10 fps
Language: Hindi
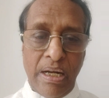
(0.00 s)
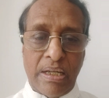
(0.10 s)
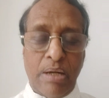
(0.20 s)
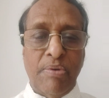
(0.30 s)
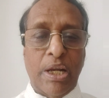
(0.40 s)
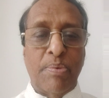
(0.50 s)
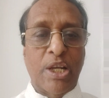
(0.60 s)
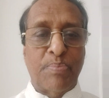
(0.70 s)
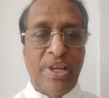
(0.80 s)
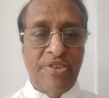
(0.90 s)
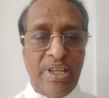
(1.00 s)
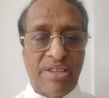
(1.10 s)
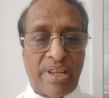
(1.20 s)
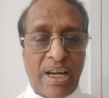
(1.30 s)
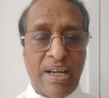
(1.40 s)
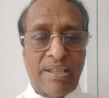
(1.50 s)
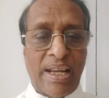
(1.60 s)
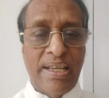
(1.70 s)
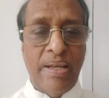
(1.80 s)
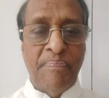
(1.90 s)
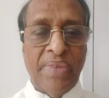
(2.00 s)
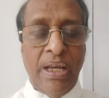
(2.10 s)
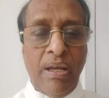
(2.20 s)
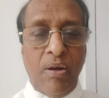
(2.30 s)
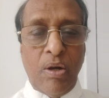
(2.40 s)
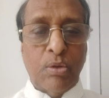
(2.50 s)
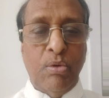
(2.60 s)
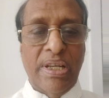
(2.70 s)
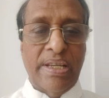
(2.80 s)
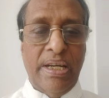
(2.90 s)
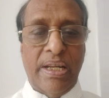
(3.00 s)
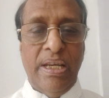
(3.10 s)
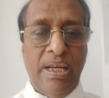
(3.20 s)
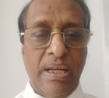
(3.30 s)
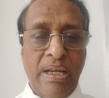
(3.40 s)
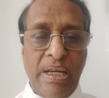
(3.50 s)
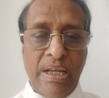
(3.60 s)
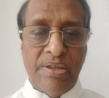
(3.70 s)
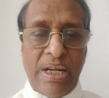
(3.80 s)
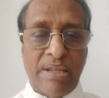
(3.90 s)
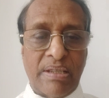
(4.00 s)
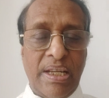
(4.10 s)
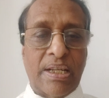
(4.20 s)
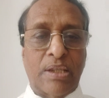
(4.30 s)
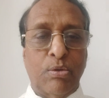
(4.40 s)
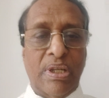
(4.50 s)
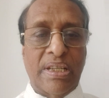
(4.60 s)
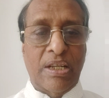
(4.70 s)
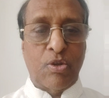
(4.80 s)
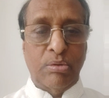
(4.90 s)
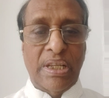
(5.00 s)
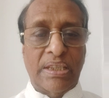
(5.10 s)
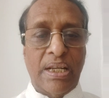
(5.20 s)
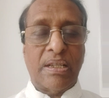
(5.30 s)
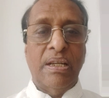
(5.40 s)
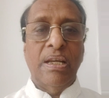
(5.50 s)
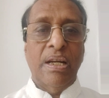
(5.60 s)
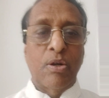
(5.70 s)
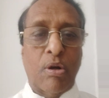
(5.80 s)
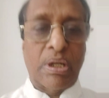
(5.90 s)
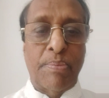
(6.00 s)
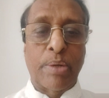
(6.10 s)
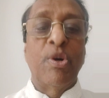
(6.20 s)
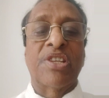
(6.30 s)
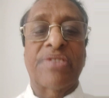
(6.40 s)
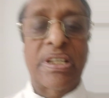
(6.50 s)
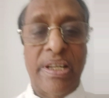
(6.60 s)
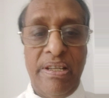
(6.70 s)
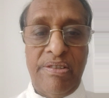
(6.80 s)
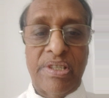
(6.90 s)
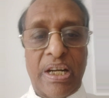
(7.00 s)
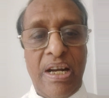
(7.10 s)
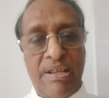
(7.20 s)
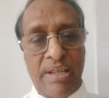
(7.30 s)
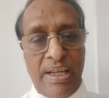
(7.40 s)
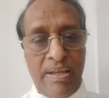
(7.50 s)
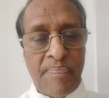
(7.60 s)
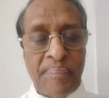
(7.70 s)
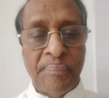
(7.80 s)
अटल बिहारी वाजपेयी जी ने सरकार चलाई और 2004 से लेकर 2014 तक डॉक्टर मनमोहन सिंह ने सरकार चलाई